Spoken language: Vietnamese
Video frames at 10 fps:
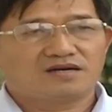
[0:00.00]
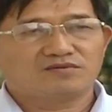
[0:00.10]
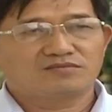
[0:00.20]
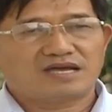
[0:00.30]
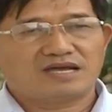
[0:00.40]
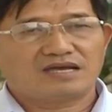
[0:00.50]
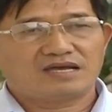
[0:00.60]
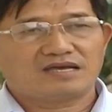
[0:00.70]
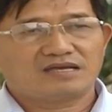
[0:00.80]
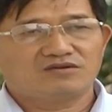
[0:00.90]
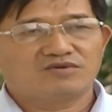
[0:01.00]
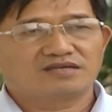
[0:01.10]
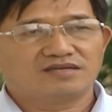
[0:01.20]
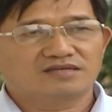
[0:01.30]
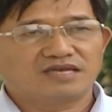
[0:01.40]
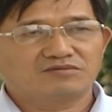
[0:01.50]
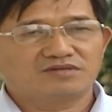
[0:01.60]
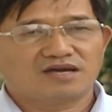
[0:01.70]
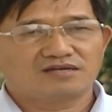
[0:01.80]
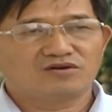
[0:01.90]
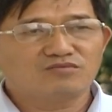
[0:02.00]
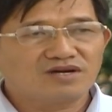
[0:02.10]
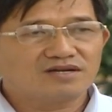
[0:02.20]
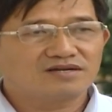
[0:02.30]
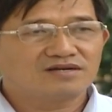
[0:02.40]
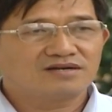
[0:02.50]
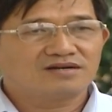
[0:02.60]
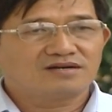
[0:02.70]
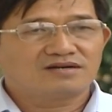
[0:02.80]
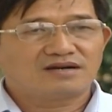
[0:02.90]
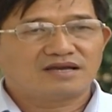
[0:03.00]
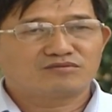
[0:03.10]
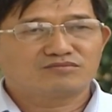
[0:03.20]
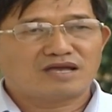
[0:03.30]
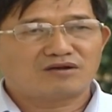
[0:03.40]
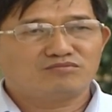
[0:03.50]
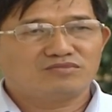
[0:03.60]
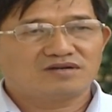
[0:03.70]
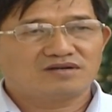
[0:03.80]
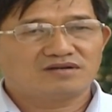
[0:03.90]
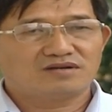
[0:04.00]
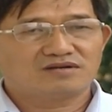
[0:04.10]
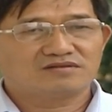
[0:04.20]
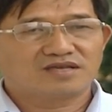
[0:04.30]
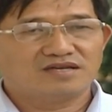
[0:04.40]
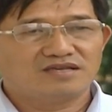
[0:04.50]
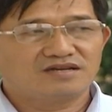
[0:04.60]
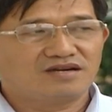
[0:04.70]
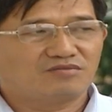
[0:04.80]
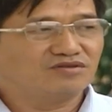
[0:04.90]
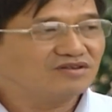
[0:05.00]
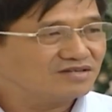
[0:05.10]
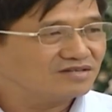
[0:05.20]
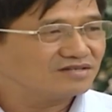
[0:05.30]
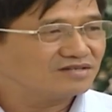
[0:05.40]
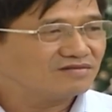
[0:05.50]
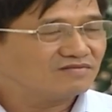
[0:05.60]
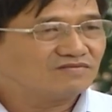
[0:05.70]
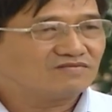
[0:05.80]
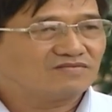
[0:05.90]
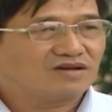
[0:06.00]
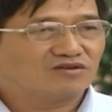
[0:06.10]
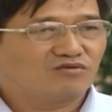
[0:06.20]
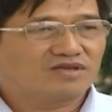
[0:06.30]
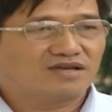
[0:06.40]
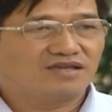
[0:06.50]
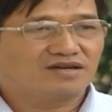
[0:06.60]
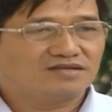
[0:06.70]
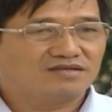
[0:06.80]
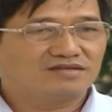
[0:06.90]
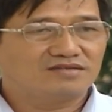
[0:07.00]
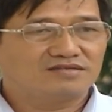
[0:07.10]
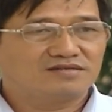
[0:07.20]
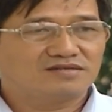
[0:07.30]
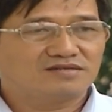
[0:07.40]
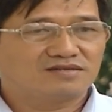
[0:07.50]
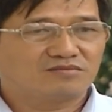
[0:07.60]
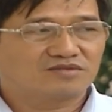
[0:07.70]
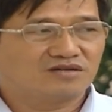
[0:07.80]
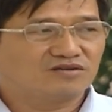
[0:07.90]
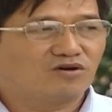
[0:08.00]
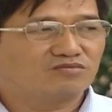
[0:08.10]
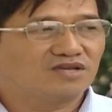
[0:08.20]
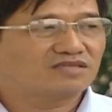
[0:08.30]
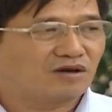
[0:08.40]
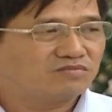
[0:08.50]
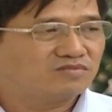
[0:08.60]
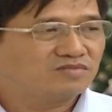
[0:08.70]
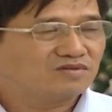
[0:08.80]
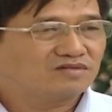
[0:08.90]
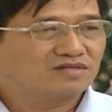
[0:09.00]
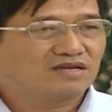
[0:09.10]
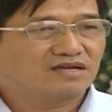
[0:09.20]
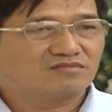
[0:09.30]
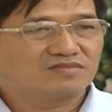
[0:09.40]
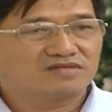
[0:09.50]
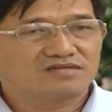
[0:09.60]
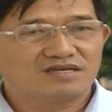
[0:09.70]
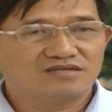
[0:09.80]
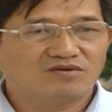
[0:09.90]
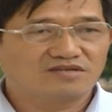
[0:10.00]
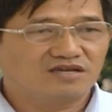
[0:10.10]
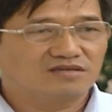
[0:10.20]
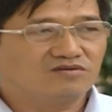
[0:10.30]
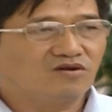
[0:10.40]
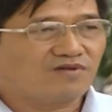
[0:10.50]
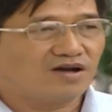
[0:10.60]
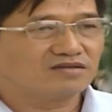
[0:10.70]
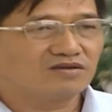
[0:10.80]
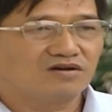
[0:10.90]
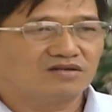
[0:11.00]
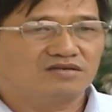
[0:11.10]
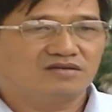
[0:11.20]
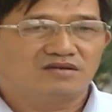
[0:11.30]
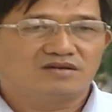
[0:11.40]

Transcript: Chúng ta dùng hàng Việt theo tinh thần chung á, là chúng ta cũng thể hiện cái lòng yêu nước, mà nó cũng thể hiện cái cái lòng tự tôn dân tộc, tức là mình sẽ sử dụng hàng Việt để góp phần cho cái